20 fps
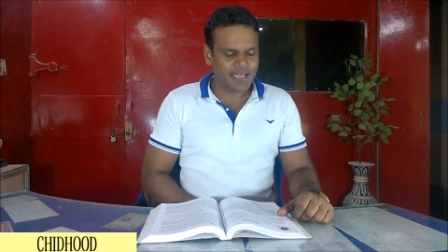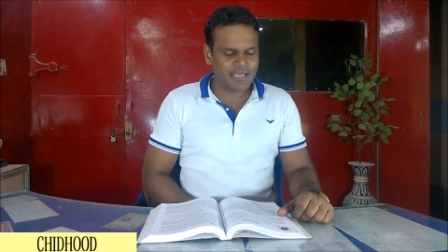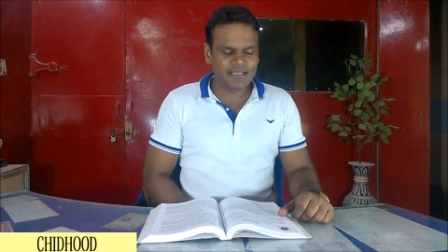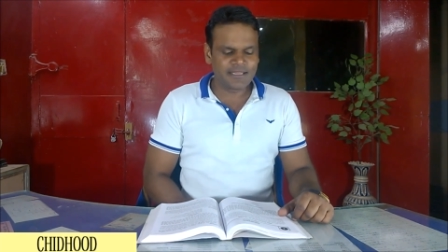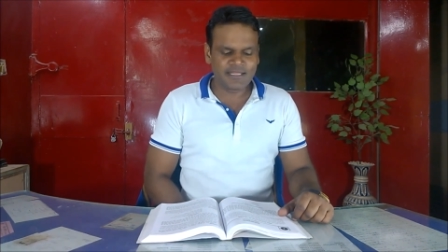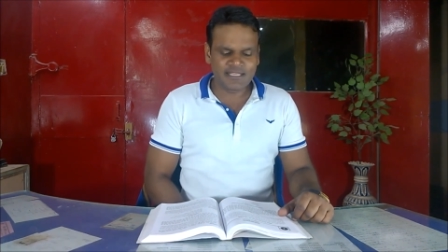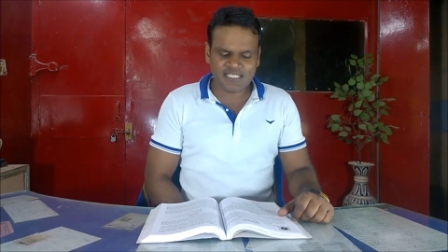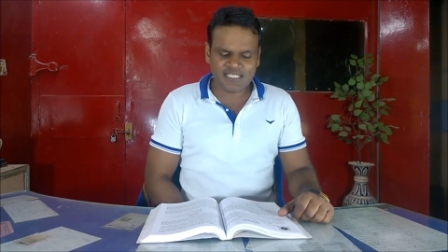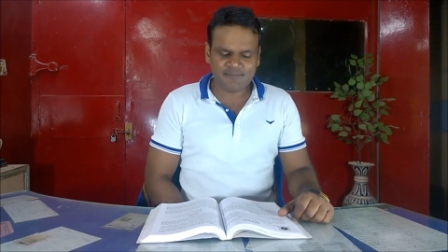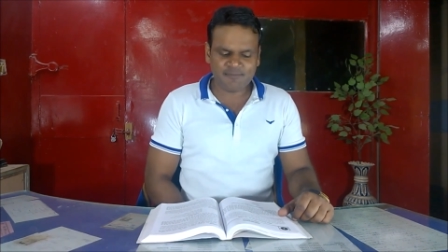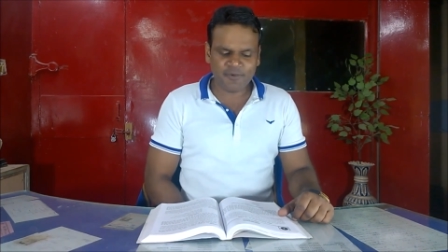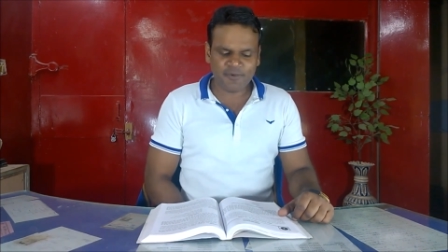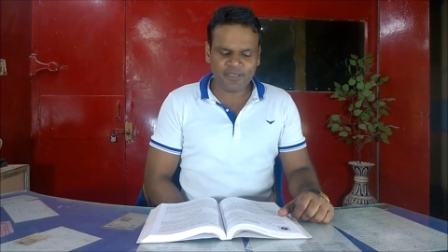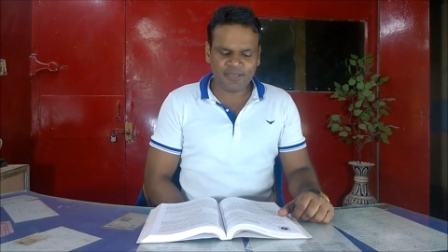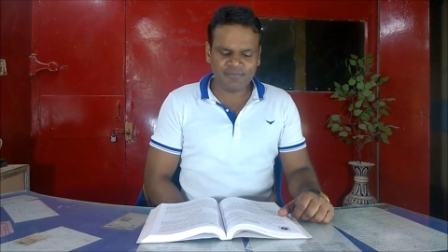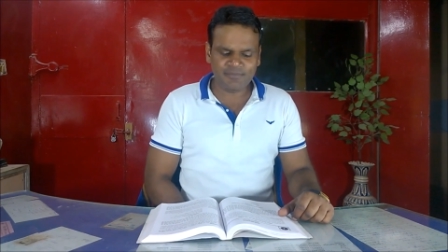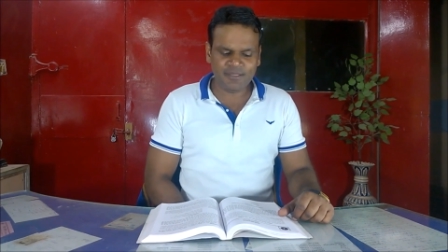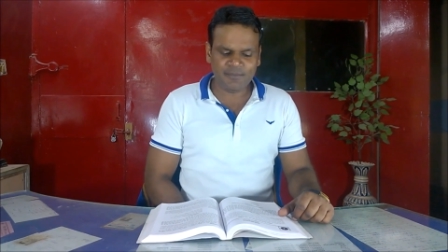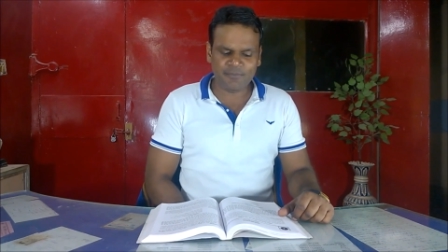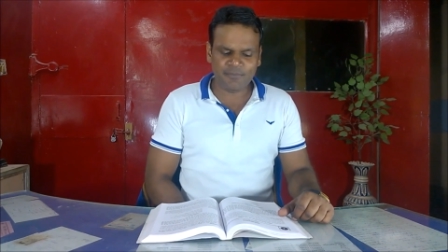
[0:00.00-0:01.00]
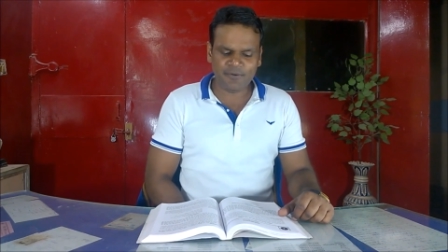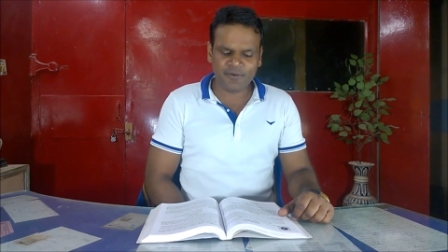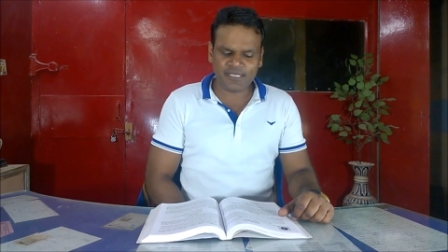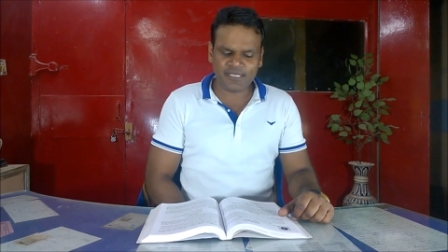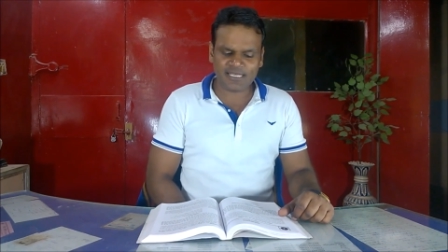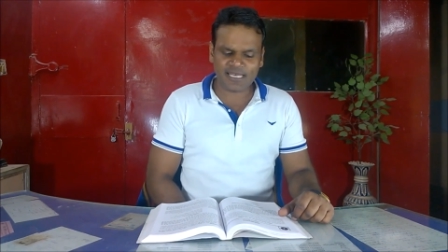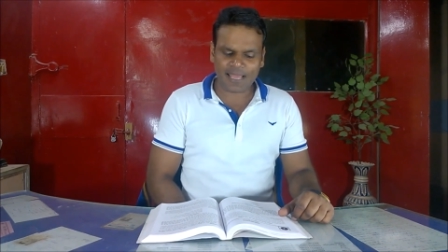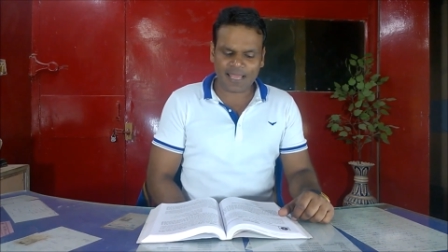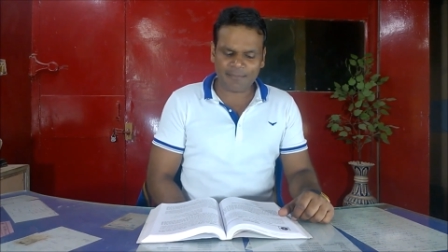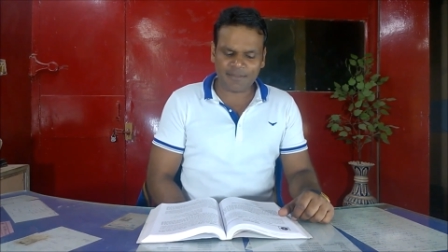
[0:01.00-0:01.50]
In this poem the
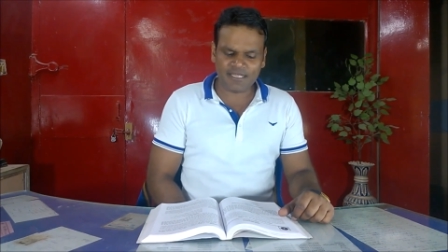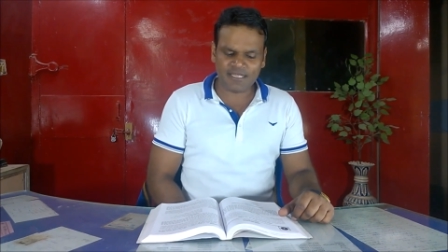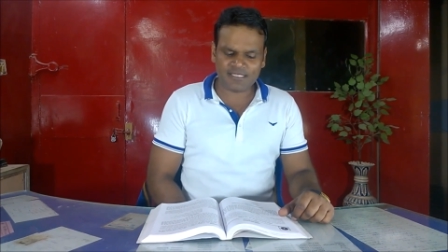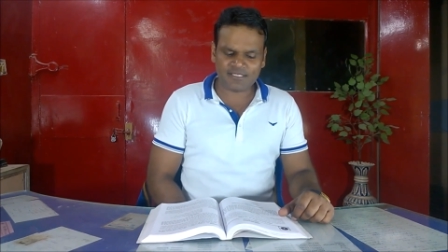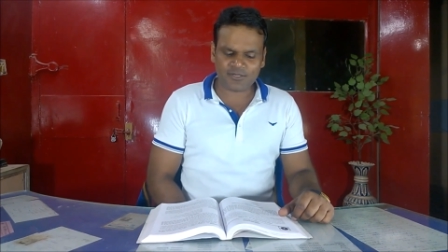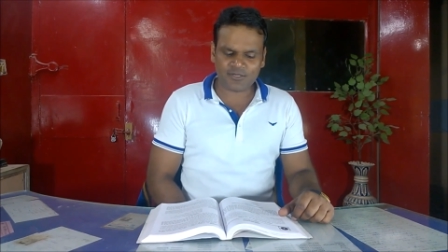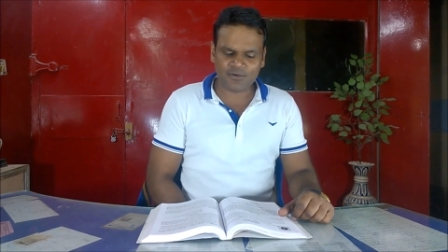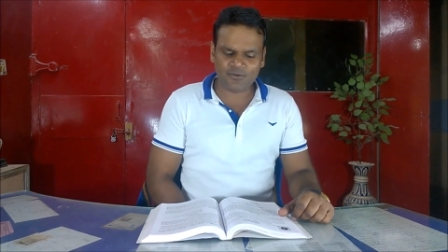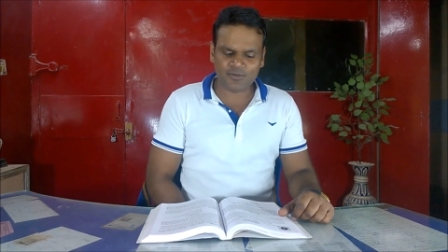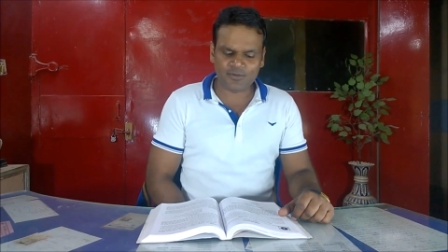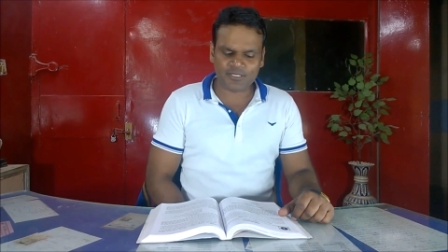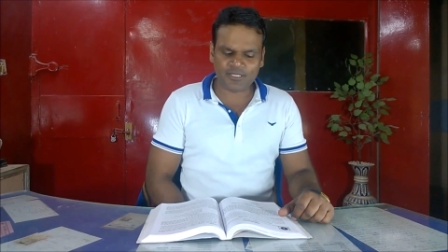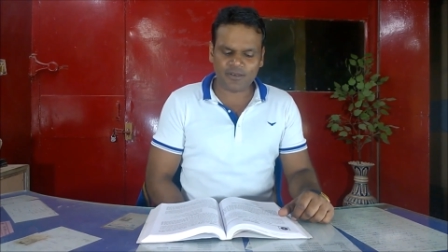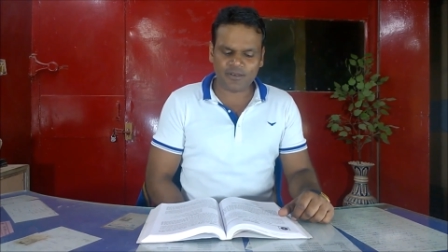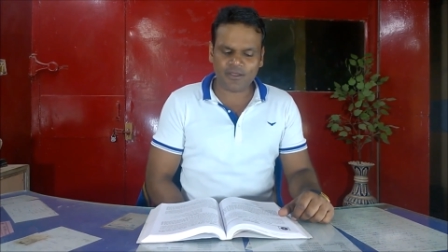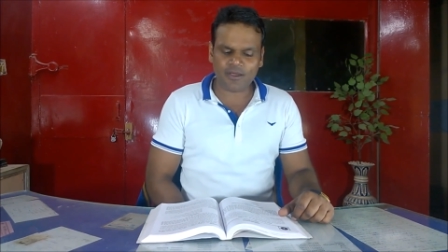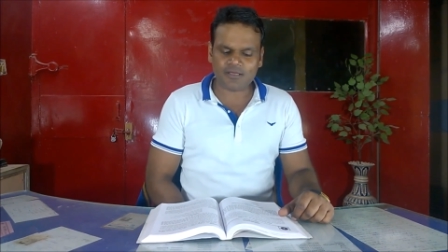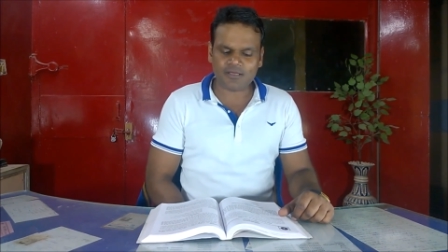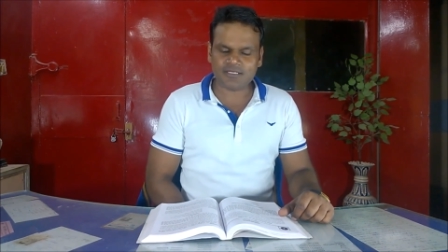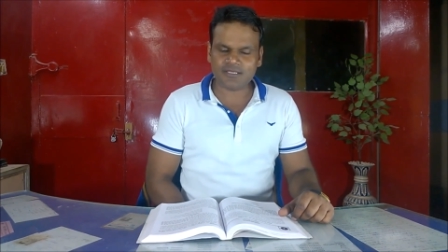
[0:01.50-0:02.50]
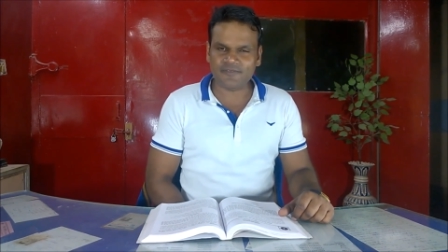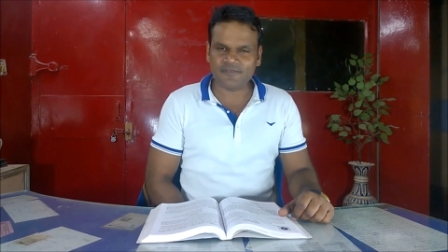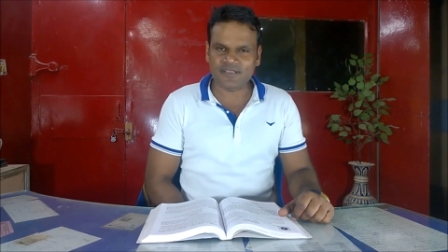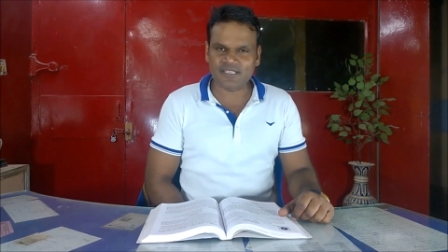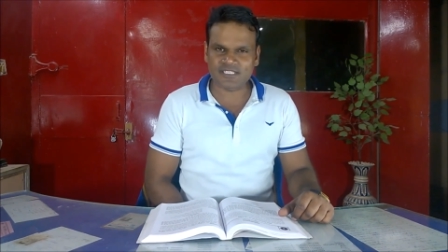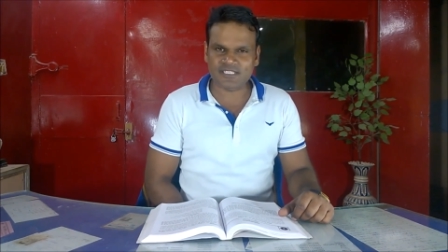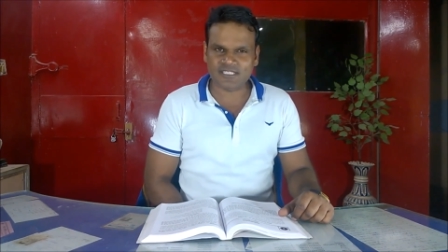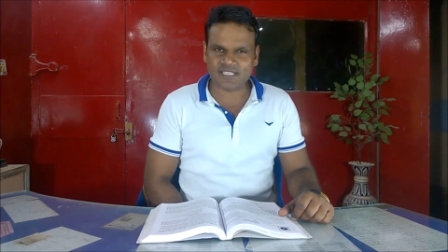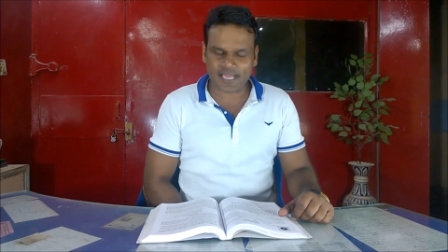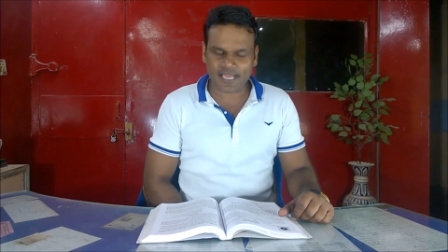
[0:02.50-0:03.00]
poet laments over the loss of
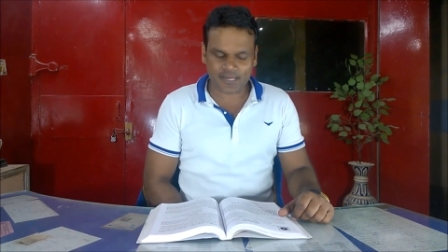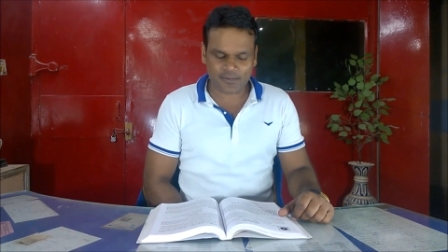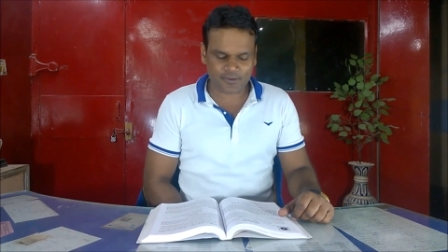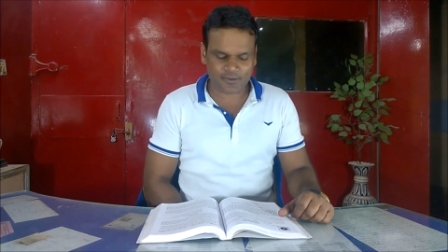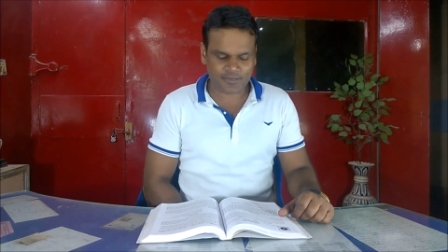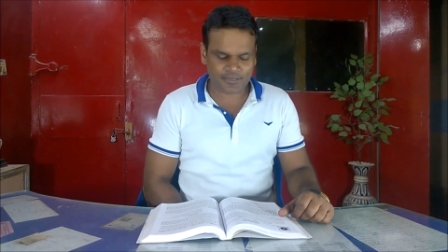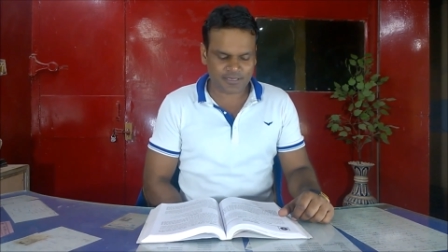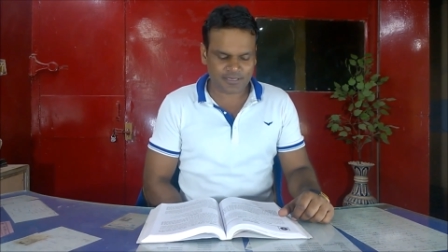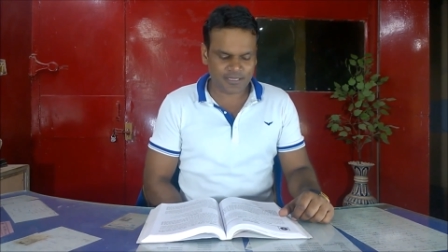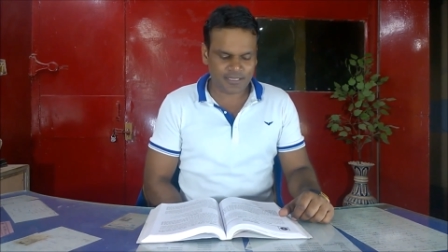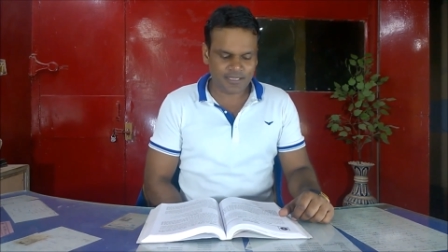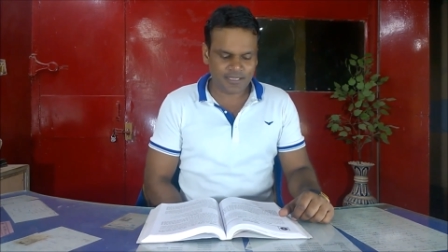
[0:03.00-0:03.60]
his childhood.